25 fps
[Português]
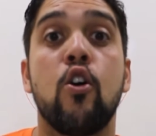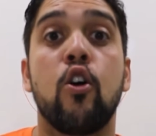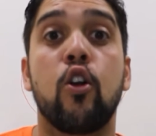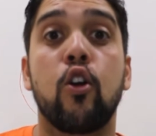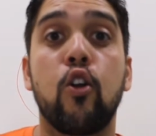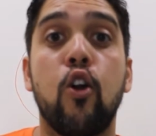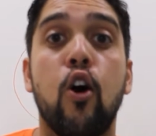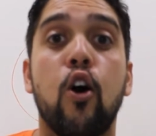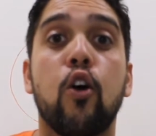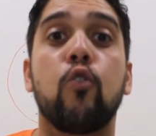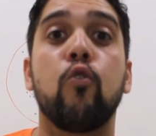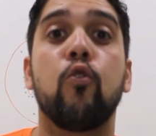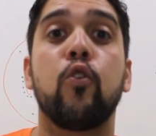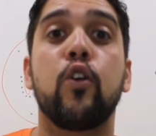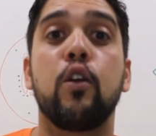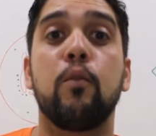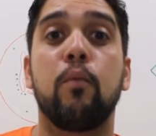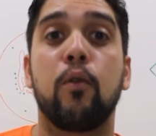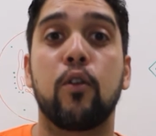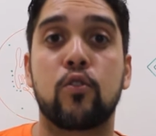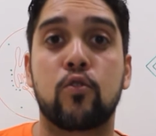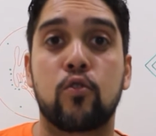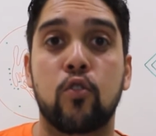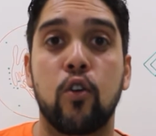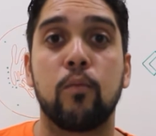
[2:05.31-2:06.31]
Logo, o
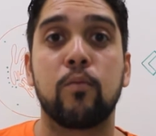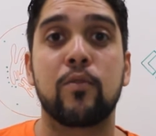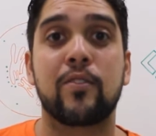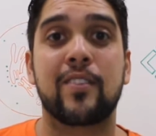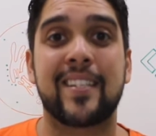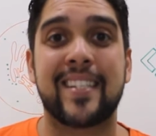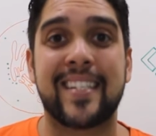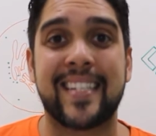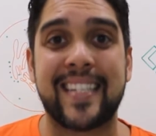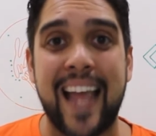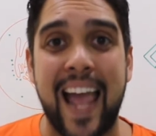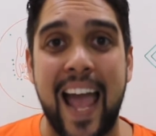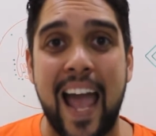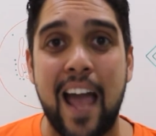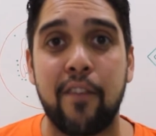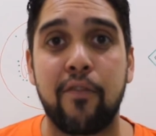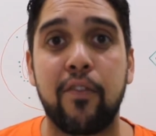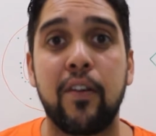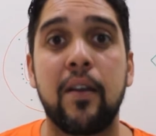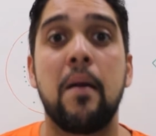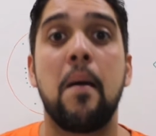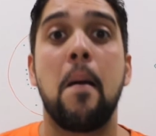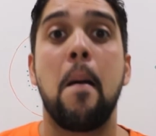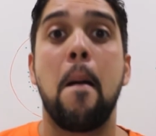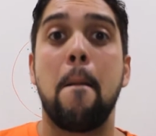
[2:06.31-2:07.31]
ribossomo
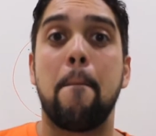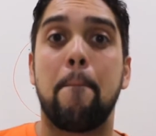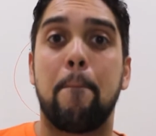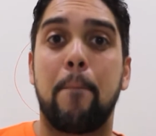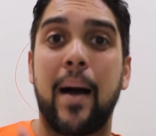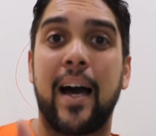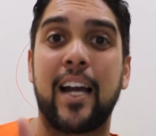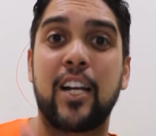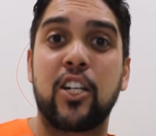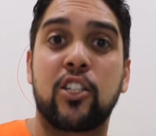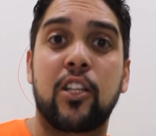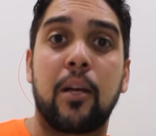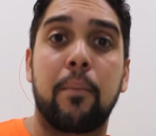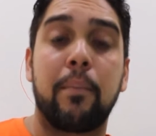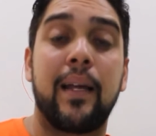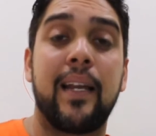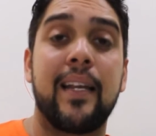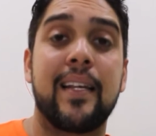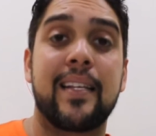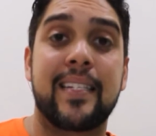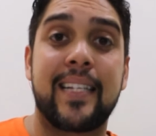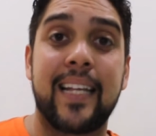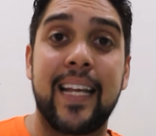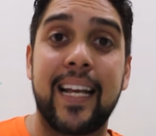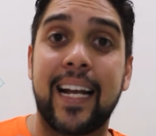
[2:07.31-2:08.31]
serve para
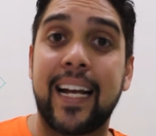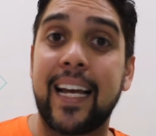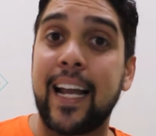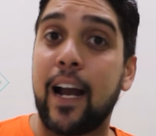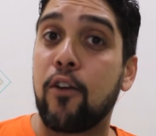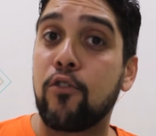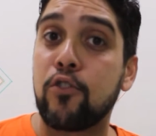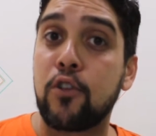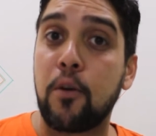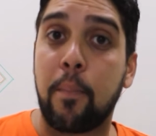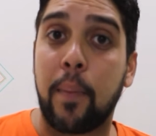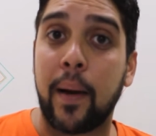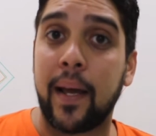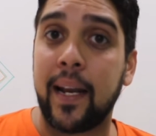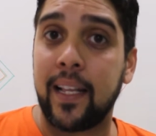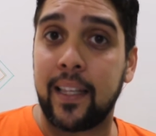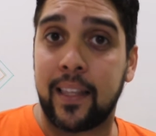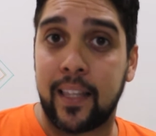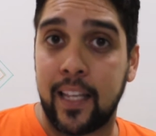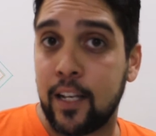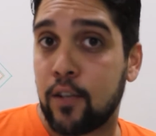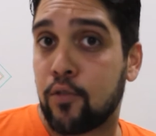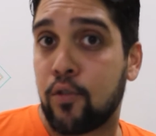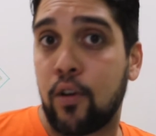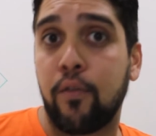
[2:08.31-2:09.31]
estabelecer grau de
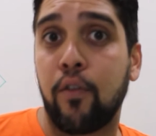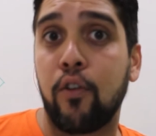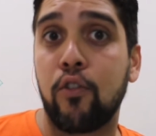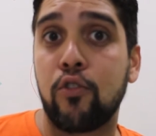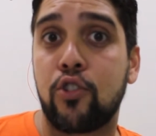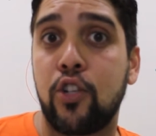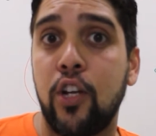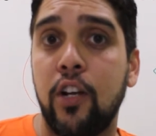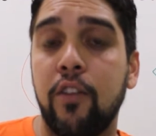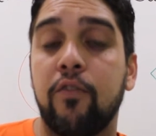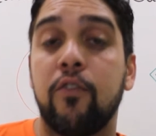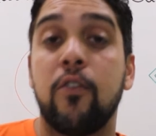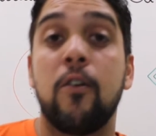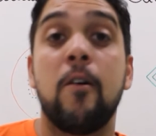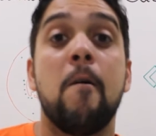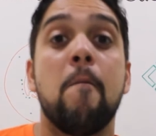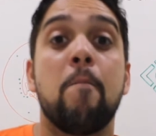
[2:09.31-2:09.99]
parentesco evolutivo,